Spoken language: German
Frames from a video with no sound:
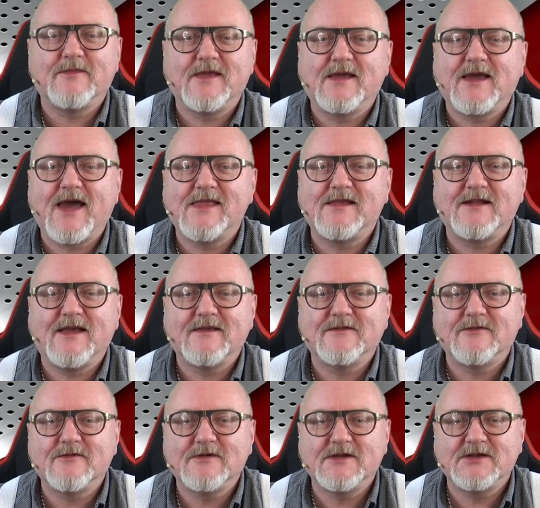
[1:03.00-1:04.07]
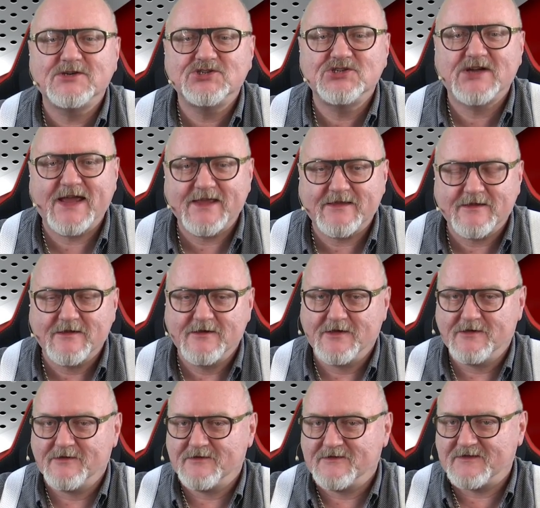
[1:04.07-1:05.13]
AMD keine Leistung geschenkt.
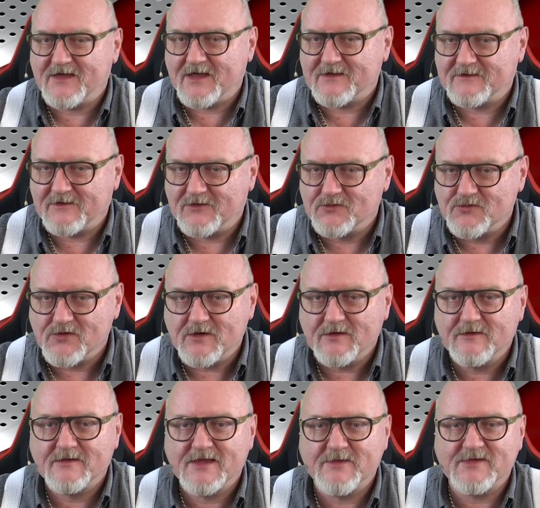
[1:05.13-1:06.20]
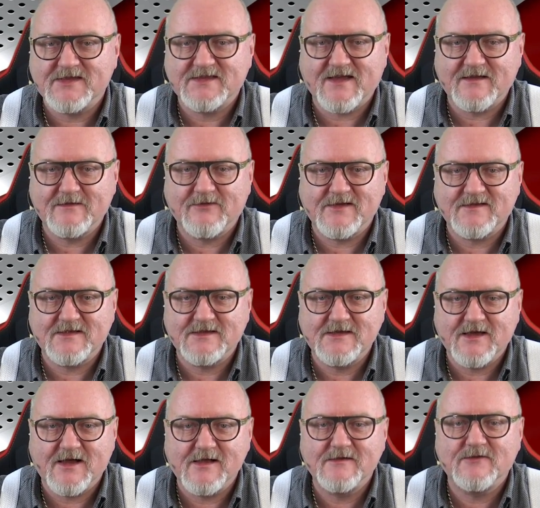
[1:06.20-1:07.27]
Sie hat sie nur, nämlich das, was ich
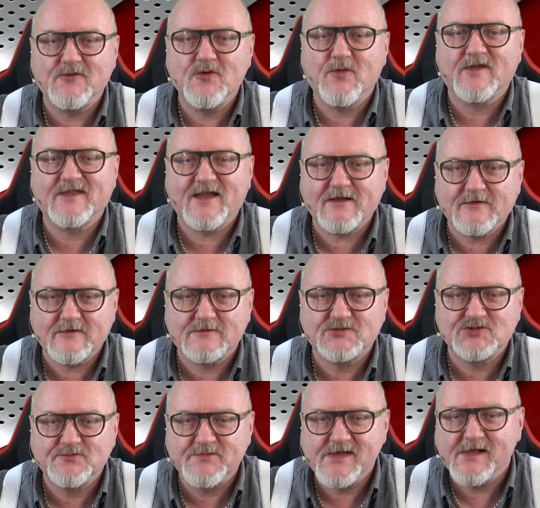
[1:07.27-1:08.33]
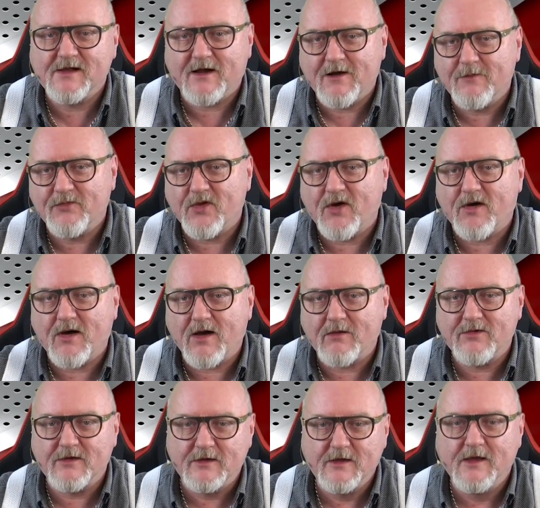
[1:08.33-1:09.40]
hier als Übertaktungsspielraum noch
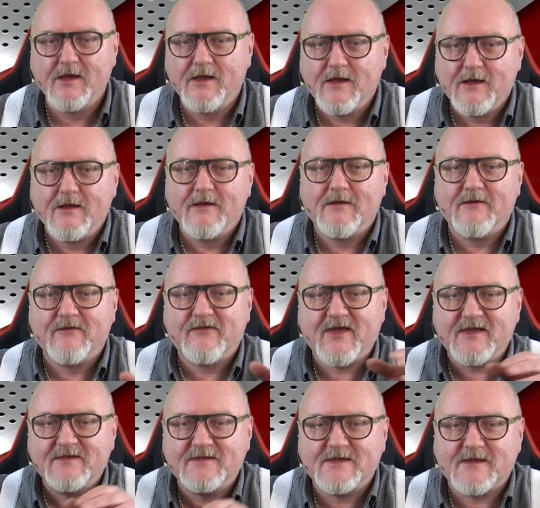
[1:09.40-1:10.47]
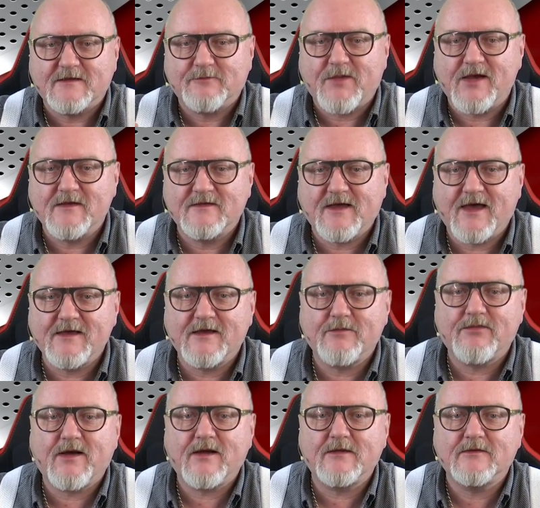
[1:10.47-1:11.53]
habe, fest in das BIOS
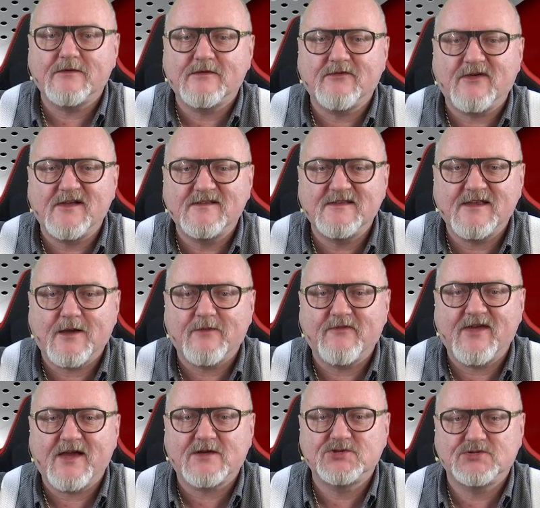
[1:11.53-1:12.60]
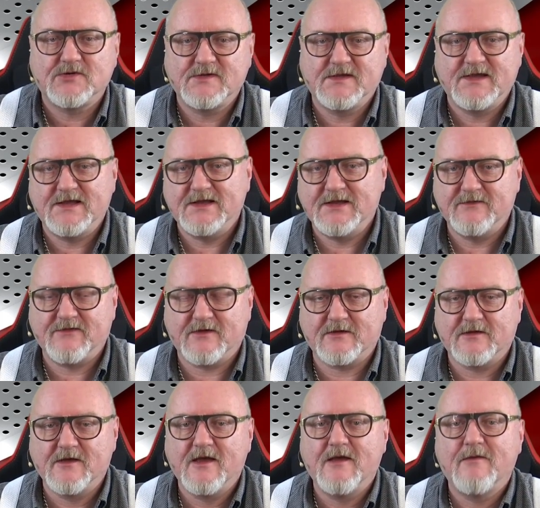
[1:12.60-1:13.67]
reingepackt und quasi ab Werk schon
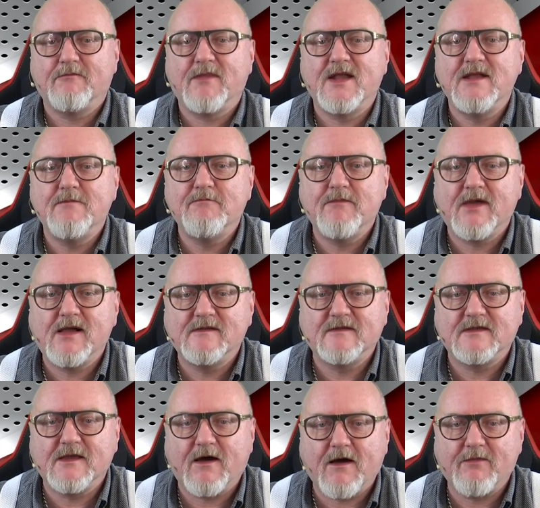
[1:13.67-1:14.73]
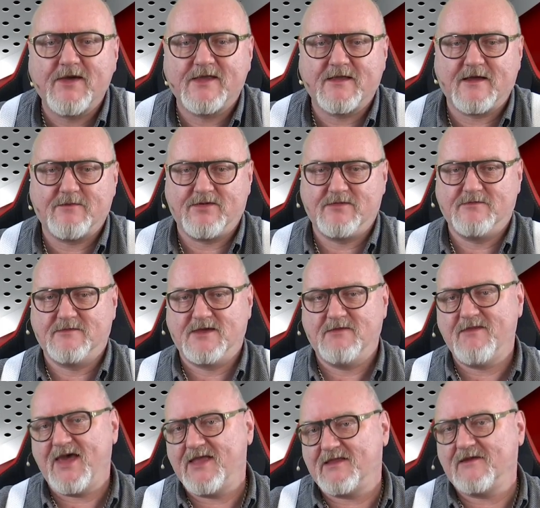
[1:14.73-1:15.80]
geliefert. Man nimmt mir also die Arbeit ab.
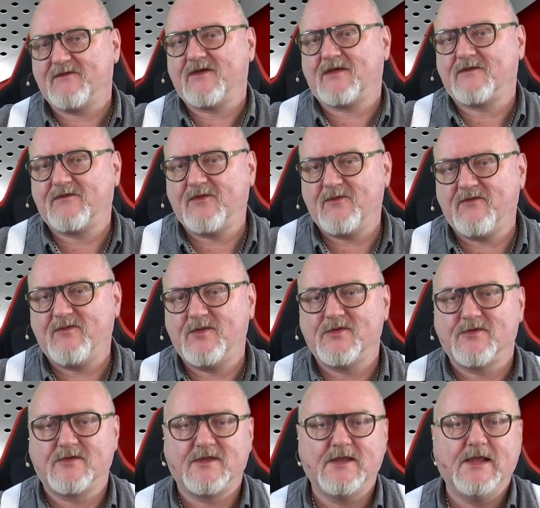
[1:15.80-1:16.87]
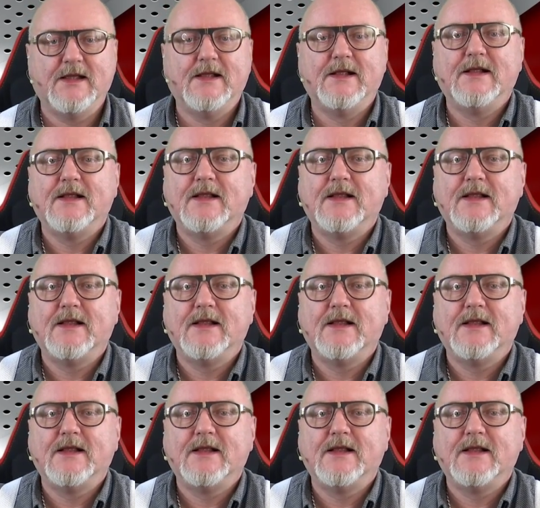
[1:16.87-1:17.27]
Im Endeffekt fünf Minuten,